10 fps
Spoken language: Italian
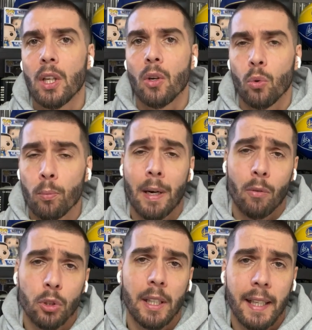un
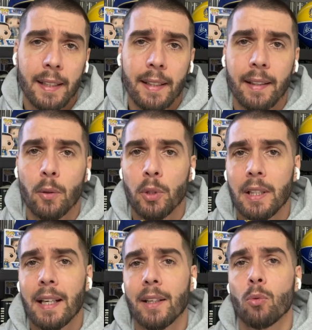bravo trader e quindi
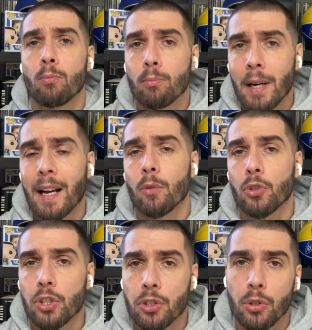anche un bravo
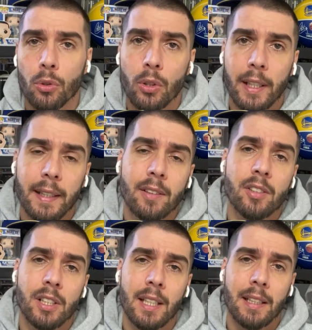gestore
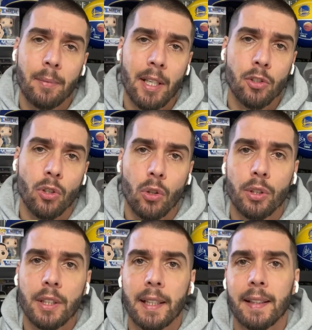sia dei miei
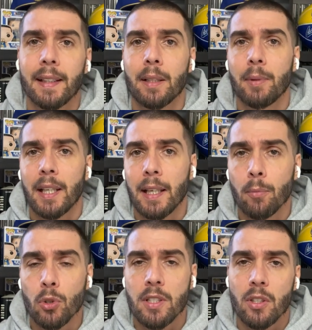soldi che delle mie
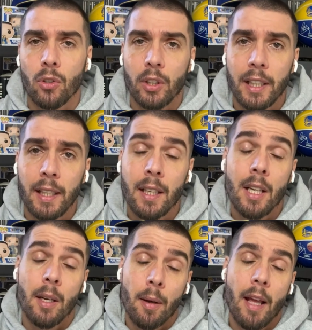emozioni
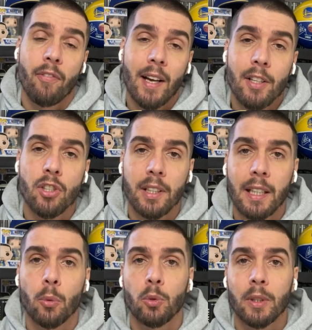è facile che
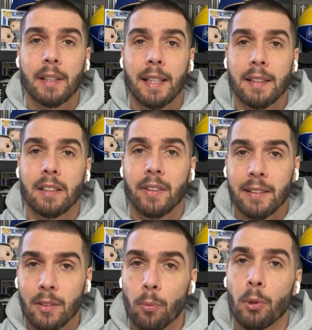quei due trade
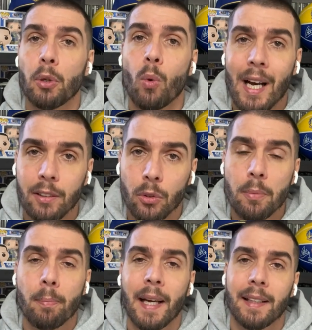diventino poi quattro
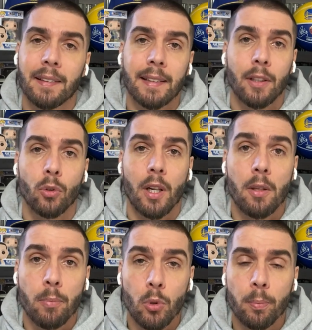in perdita ancora di
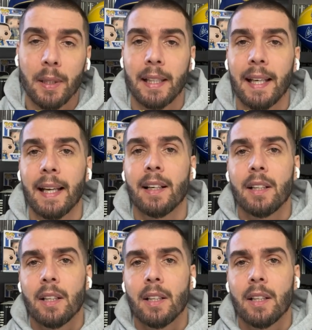più perché